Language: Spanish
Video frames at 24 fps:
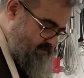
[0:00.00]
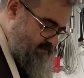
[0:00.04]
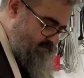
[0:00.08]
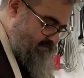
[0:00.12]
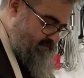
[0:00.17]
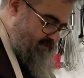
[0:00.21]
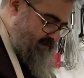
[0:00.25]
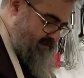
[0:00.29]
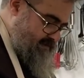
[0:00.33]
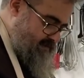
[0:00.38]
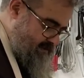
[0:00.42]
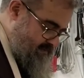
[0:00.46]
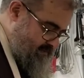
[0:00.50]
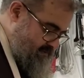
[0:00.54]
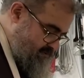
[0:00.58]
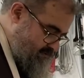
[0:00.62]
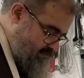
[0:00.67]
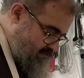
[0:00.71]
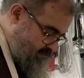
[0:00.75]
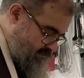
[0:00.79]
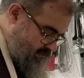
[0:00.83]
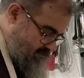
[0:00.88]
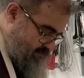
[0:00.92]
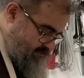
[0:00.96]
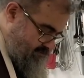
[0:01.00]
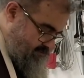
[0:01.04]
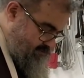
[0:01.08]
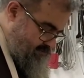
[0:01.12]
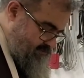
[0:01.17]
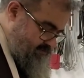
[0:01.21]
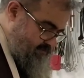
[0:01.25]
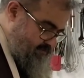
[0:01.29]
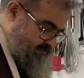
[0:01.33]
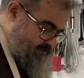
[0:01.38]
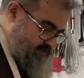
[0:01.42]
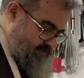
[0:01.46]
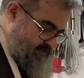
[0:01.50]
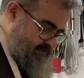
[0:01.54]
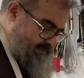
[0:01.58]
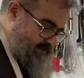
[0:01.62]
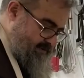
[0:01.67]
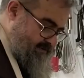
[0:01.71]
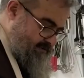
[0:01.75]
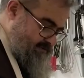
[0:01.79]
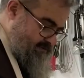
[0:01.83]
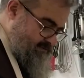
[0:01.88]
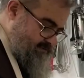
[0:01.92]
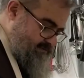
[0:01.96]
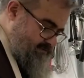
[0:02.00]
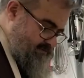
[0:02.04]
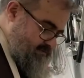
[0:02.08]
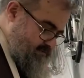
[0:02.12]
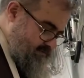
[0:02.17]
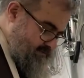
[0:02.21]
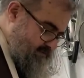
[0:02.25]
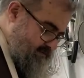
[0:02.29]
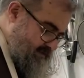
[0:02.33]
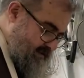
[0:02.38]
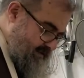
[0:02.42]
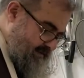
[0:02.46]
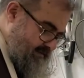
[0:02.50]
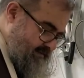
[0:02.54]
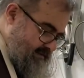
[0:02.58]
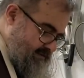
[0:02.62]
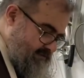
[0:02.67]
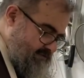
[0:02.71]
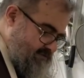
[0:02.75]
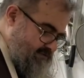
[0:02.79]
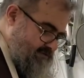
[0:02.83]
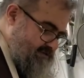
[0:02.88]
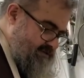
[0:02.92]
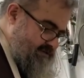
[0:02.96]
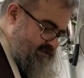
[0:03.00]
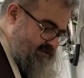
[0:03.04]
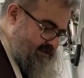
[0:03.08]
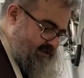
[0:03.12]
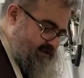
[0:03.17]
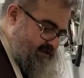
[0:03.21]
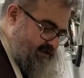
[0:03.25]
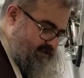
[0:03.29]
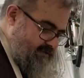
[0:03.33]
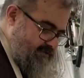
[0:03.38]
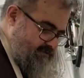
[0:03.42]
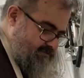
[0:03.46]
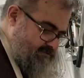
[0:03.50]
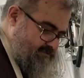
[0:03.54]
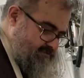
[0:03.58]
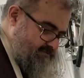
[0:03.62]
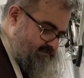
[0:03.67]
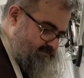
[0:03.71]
20 minutos por lo menos, a 180 grados.